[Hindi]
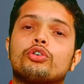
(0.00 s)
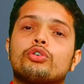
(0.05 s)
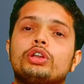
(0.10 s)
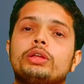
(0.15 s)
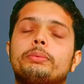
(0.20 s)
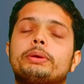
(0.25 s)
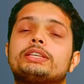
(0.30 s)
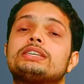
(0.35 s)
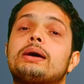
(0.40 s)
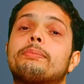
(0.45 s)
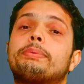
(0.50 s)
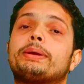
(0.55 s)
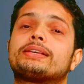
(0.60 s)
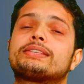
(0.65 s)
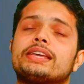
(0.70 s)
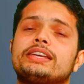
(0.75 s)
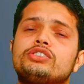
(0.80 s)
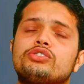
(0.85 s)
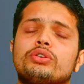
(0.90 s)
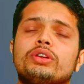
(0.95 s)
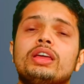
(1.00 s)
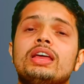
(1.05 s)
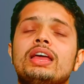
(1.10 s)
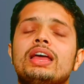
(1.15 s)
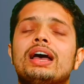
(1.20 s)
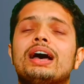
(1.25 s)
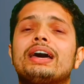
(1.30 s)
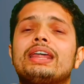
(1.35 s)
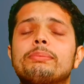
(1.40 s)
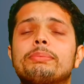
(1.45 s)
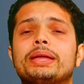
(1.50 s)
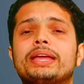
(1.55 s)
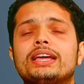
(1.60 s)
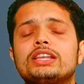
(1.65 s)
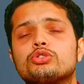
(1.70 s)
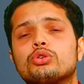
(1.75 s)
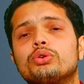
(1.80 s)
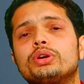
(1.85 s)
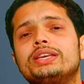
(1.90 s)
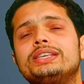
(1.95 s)
फोटो नहीं भेजा आप एक्सरसाइज अरे
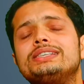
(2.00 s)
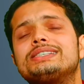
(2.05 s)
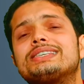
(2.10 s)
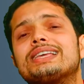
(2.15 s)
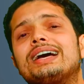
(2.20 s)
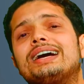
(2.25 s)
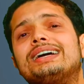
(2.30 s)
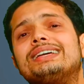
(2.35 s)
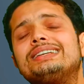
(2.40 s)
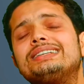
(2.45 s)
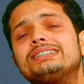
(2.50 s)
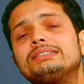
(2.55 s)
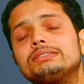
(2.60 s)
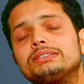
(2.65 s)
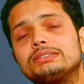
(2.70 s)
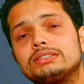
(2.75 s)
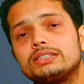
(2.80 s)
भैया जो इंसान